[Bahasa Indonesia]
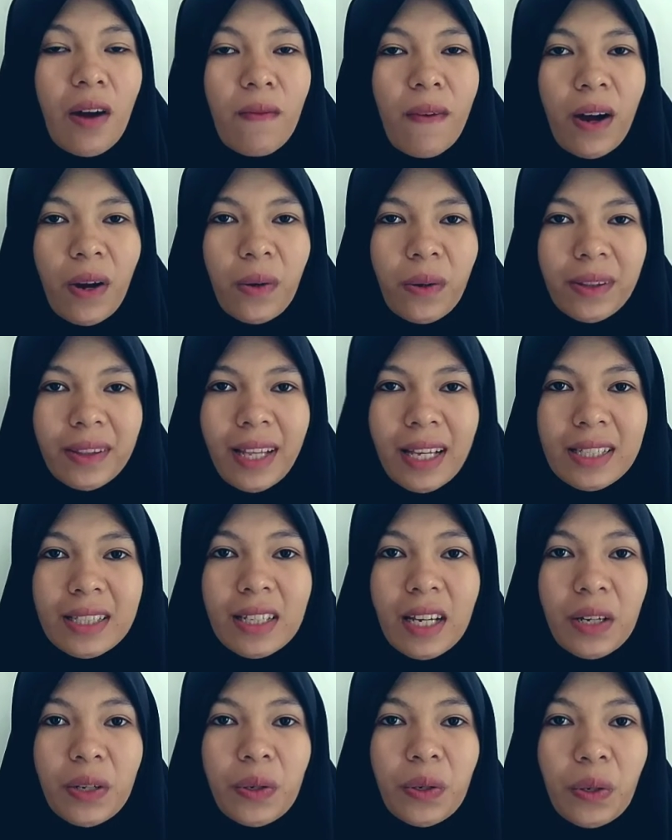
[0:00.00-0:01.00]

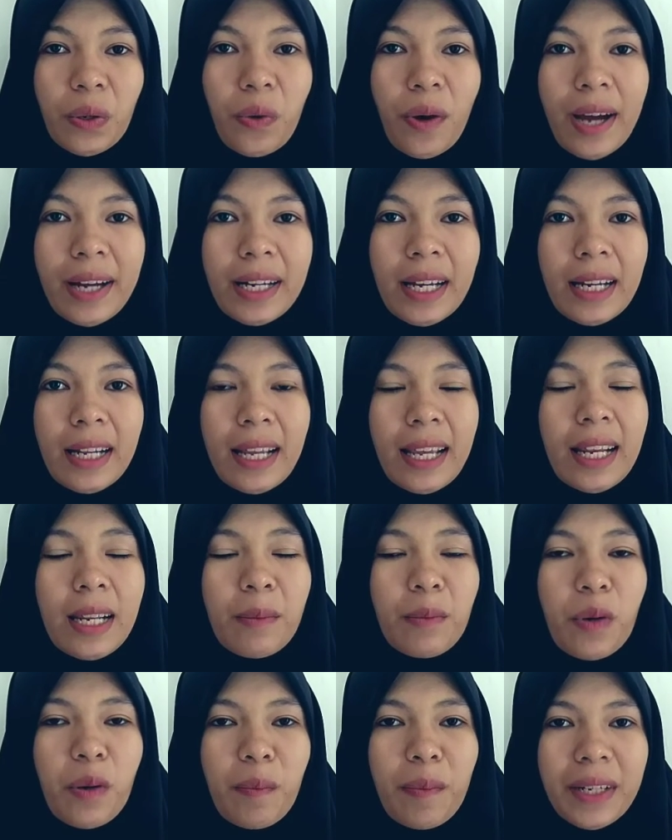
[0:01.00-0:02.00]
Fakultas Keguruan dan
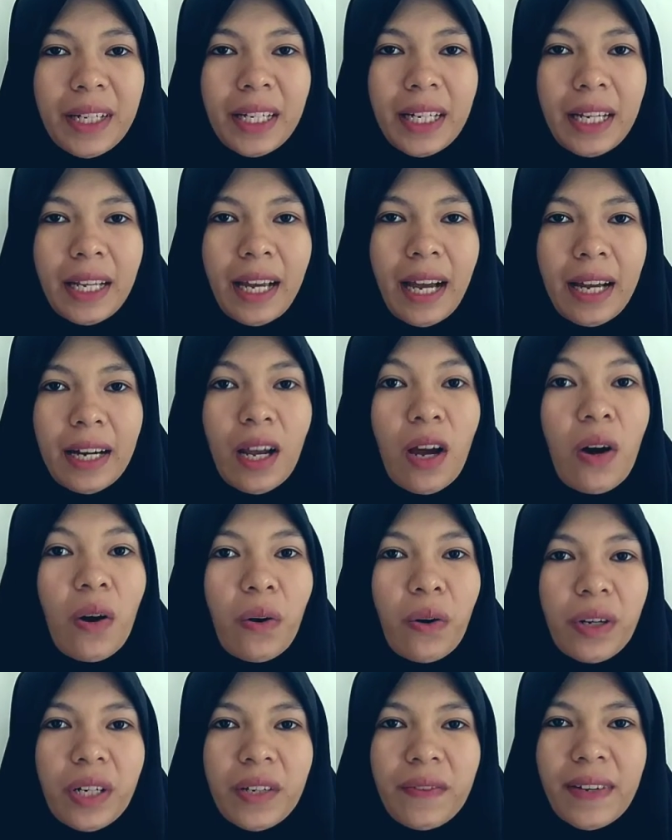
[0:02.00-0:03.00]
Ilmu Pendidikan
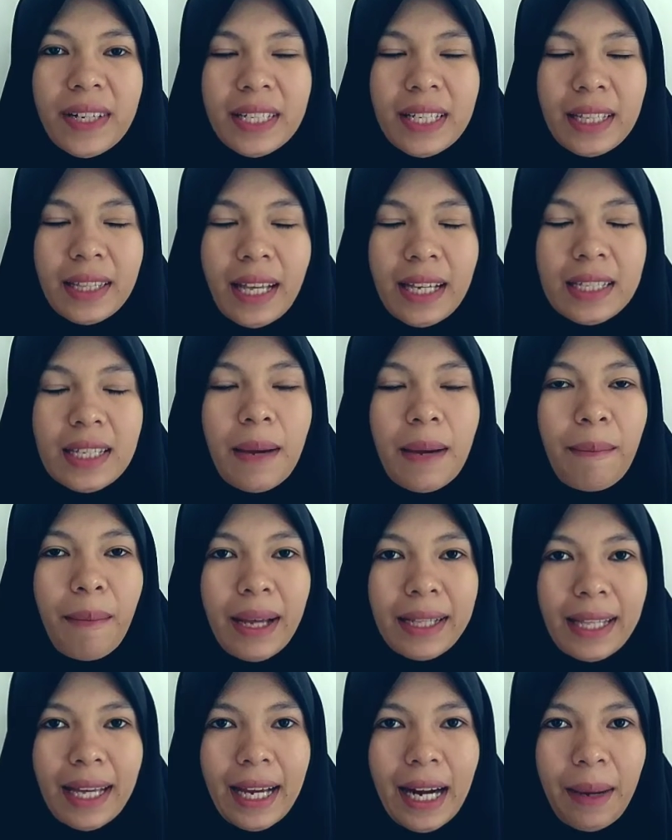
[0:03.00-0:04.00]
Universitas
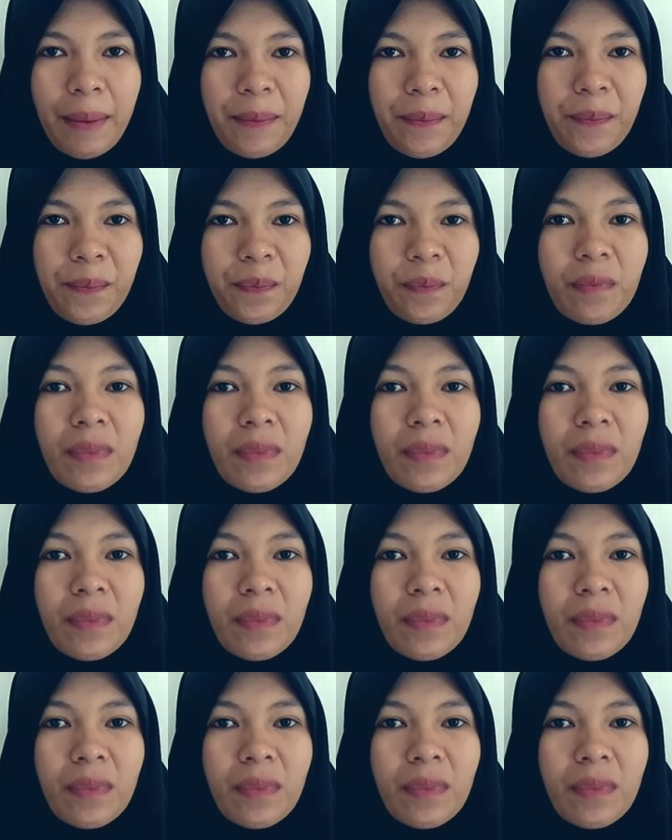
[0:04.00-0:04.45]
Mataram.